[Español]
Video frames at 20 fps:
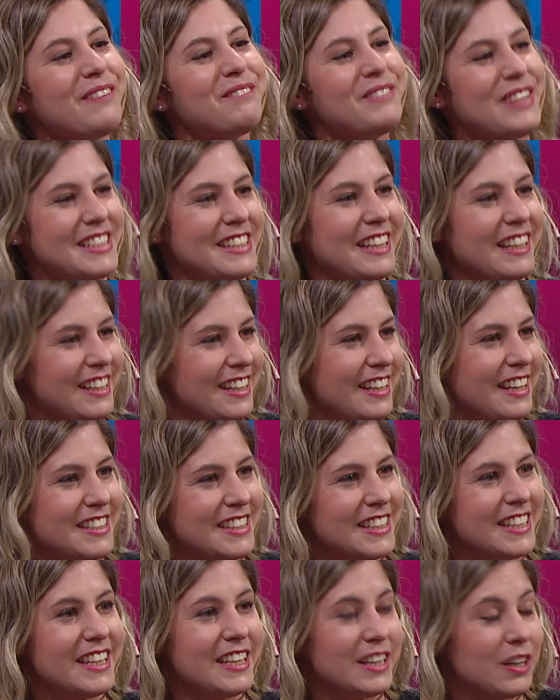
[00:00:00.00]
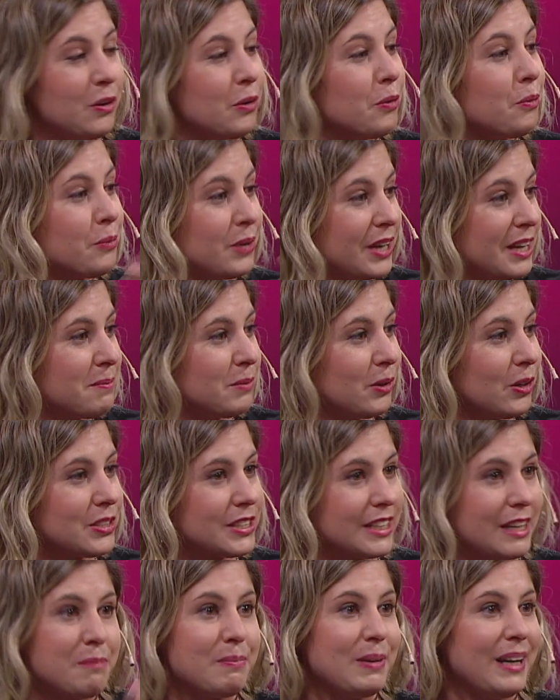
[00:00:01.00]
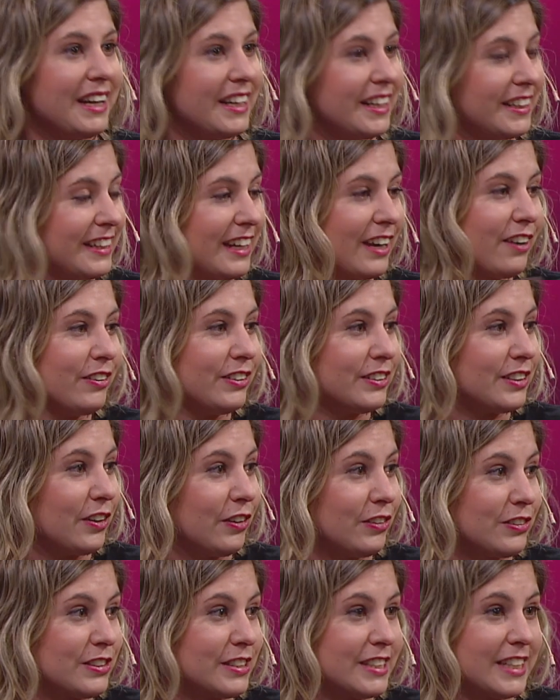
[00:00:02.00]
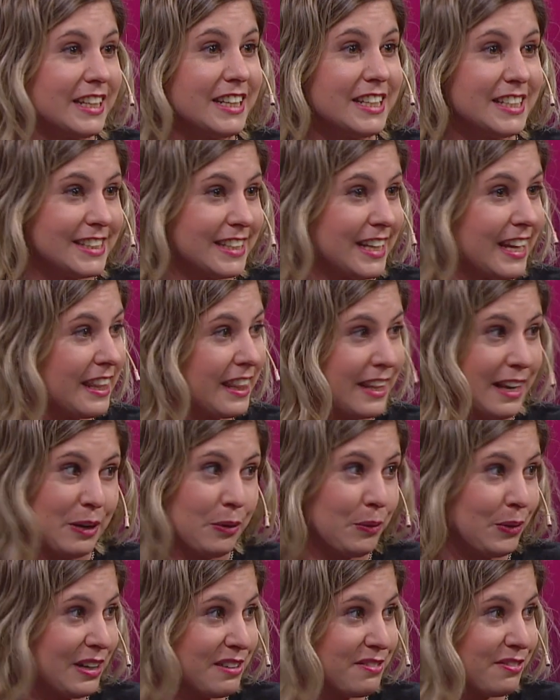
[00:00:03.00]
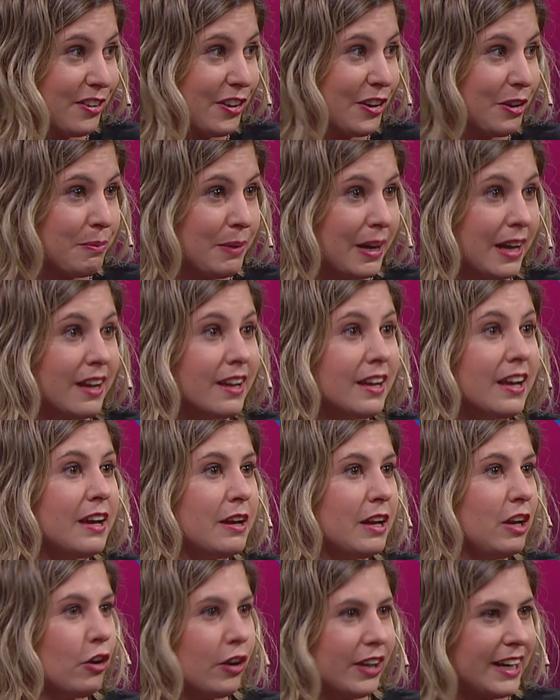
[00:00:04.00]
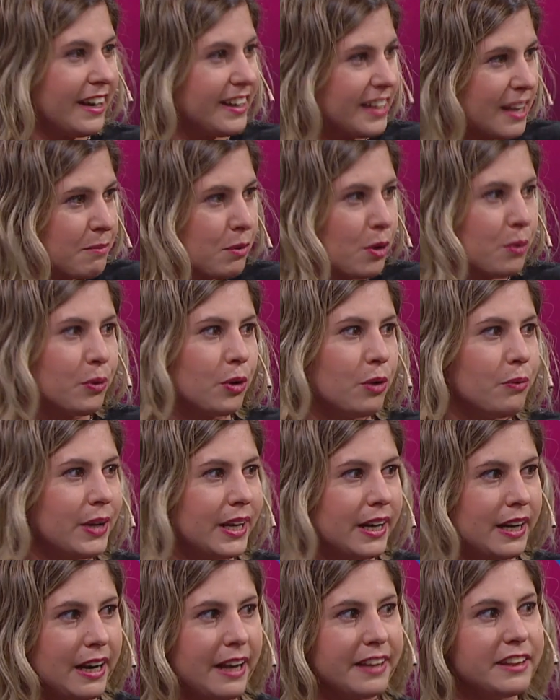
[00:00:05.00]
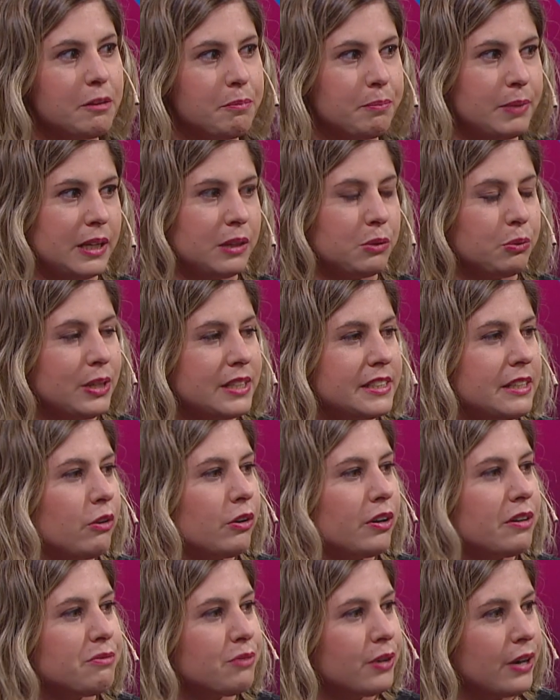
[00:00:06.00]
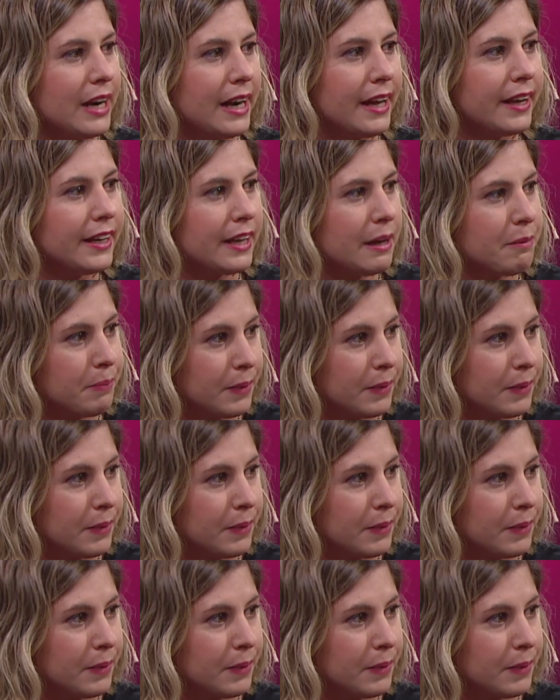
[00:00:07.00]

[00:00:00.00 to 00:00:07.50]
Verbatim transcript: ¿qué pasaría si cubrimos el planeta con, con cenizas de alguna forma? ¿Lograríamos volver las temperaturas a lo que fueron la era